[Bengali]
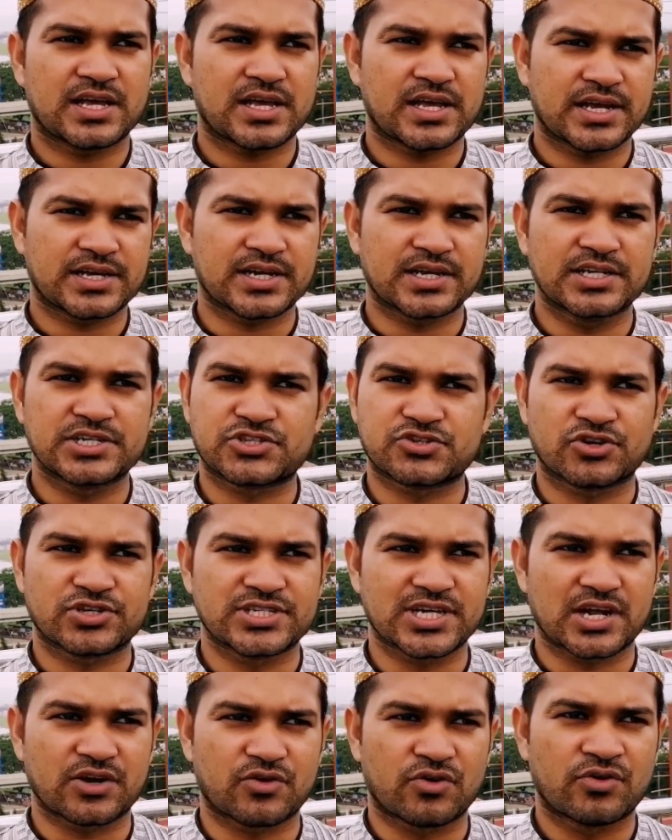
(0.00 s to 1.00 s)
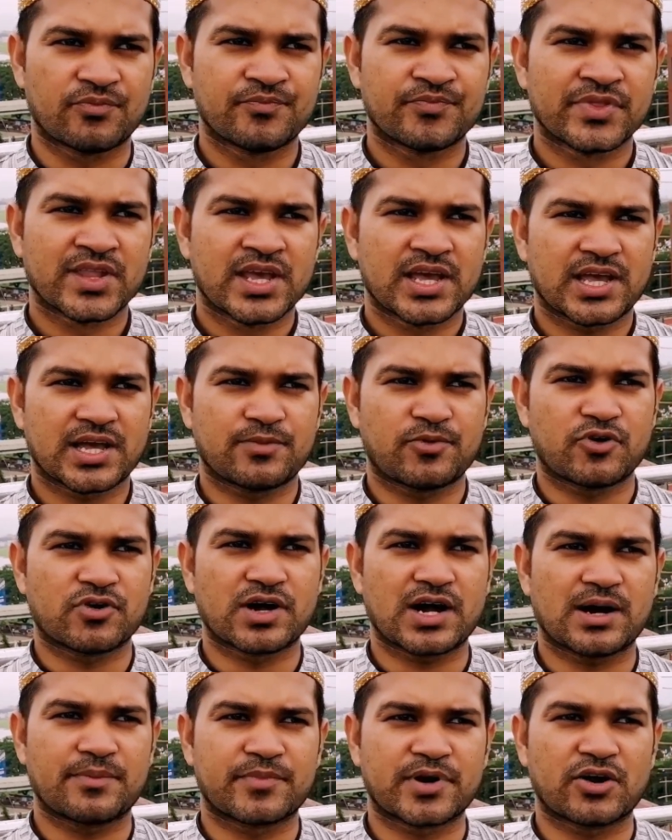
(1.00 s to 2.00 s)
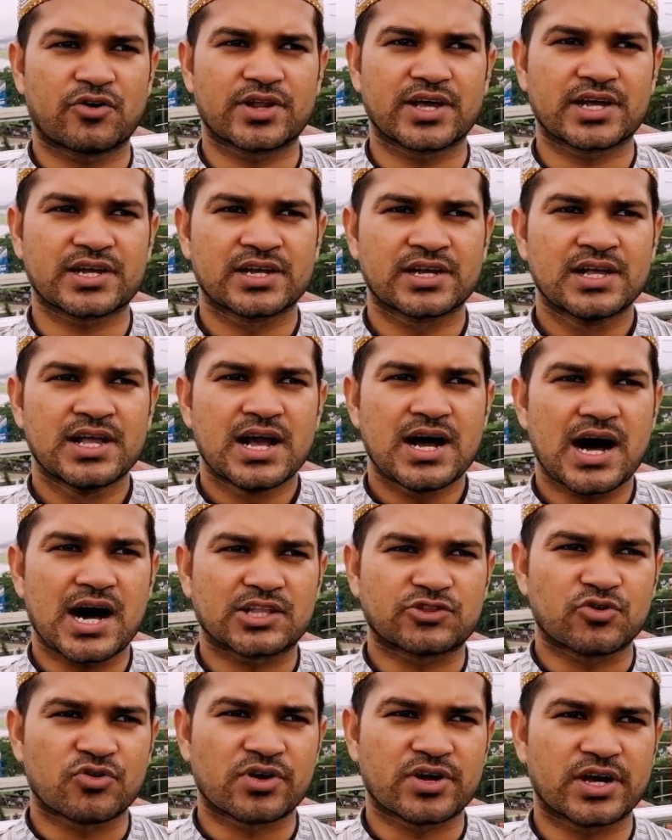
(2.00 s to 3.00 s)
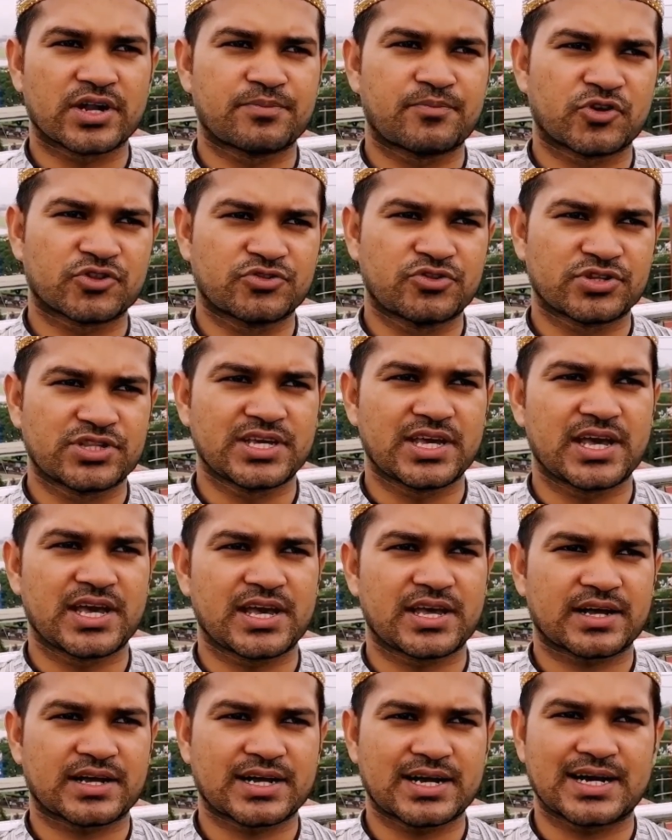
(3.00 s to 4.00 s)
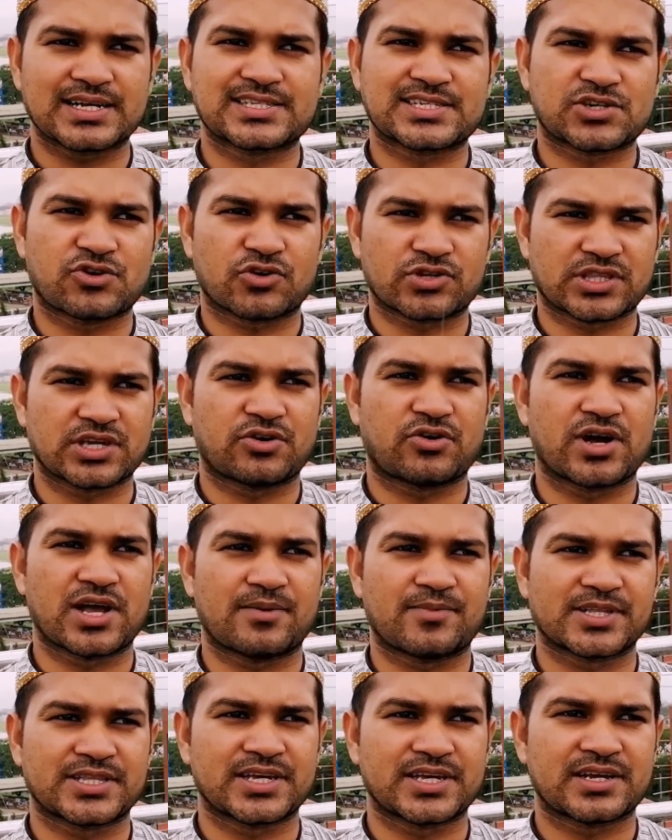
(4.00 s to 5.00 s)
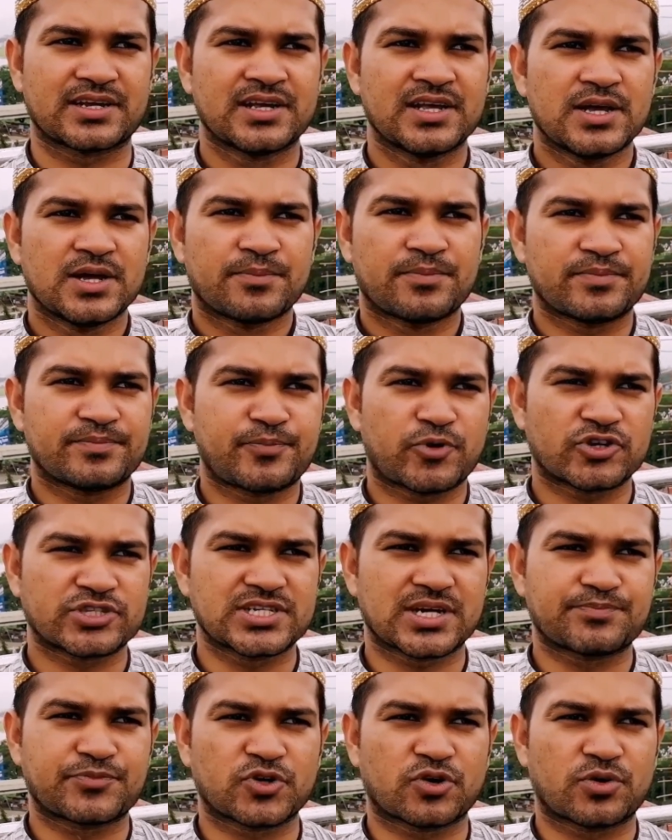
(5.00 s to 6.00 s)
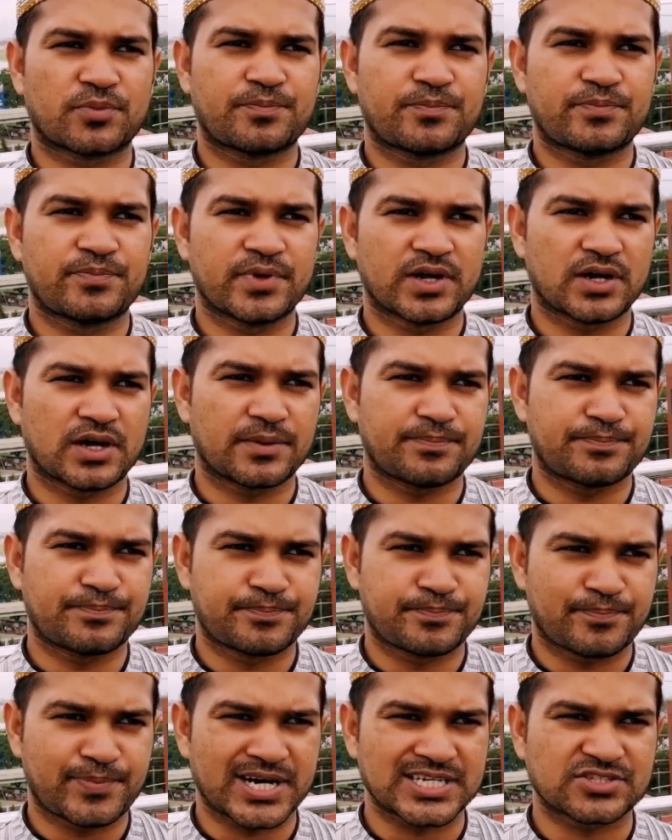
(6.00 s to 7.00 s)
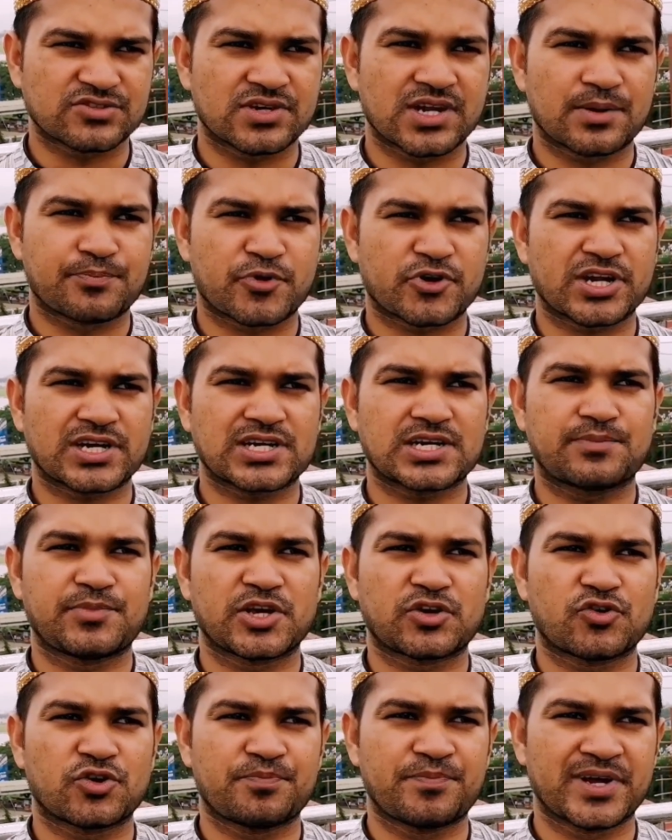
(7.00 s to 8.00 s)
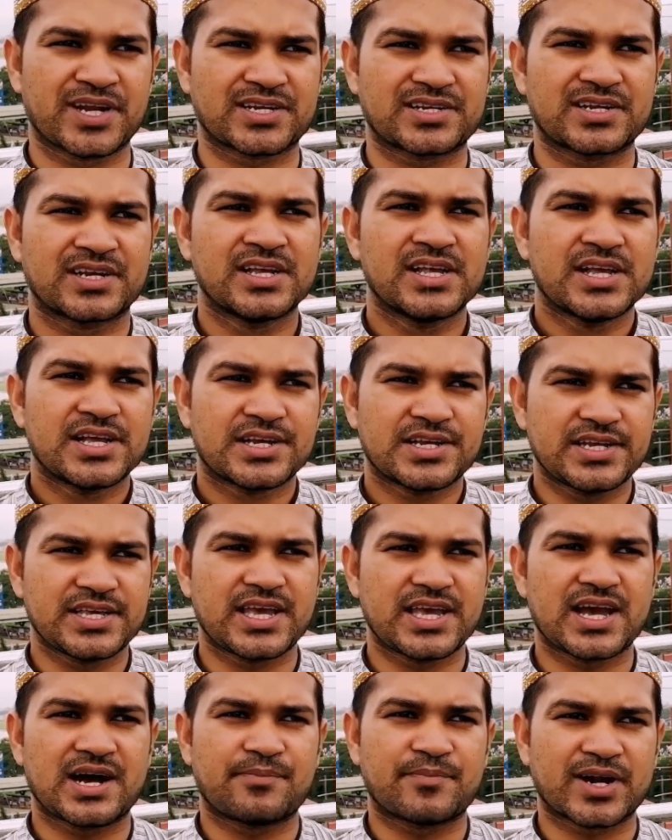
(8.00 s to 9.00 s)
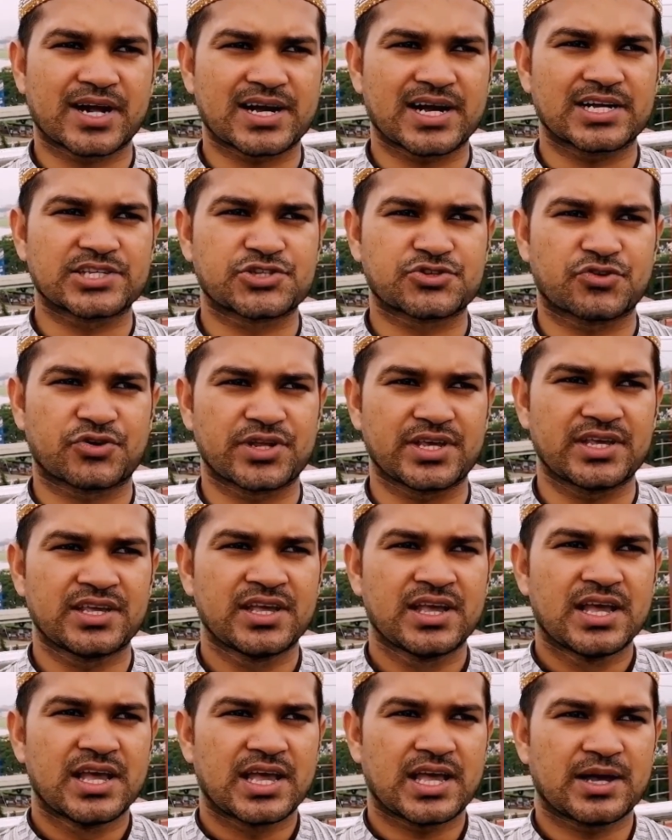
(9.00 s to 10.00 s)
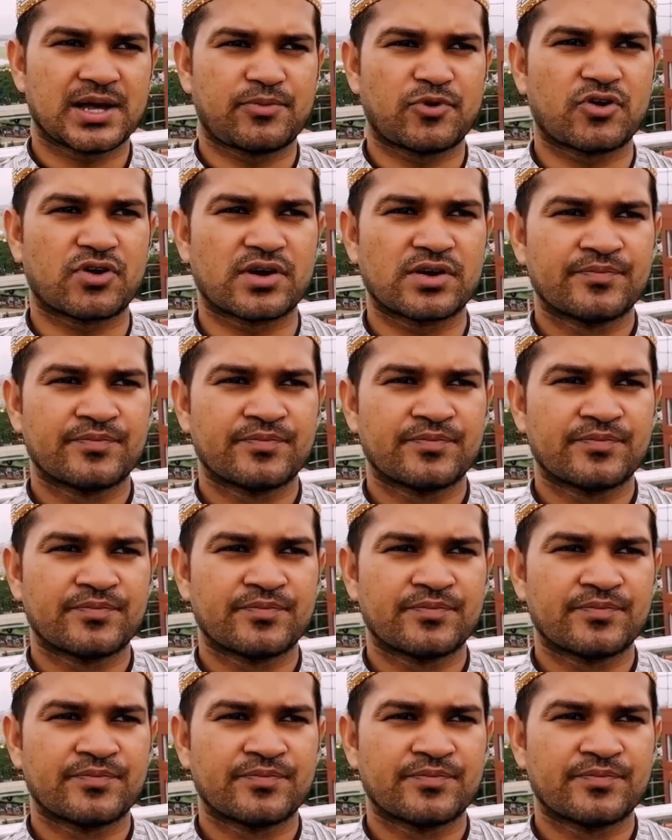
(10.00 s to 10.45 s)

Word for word: এটা নিশ্চয় জানো এবং আমরা অনেক আতঙ্কের মধ্য দিয়ে কাজ করতে হয় আমাদের পর্যাপ্ত পার্সোনাল প্রোটেক্টিভ ইকুইপমেন্ট নিয়ে আমরা কাজ করি এবং